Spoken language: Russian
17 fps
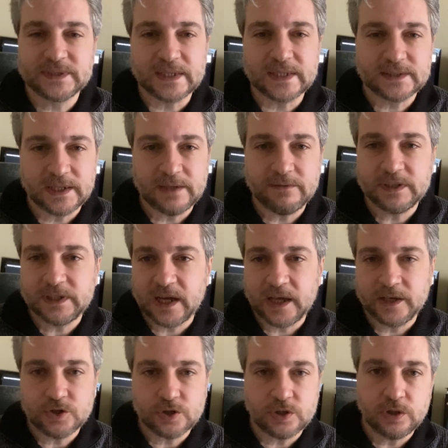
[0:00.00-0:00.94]
увидит ли
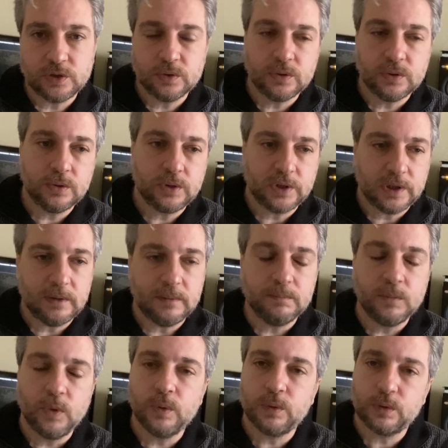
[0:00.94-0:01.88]
он своих родителей
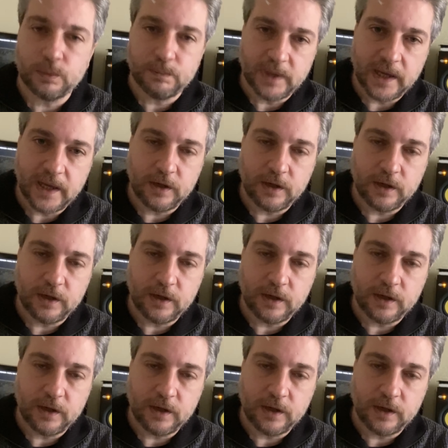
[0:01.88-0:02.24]
снова.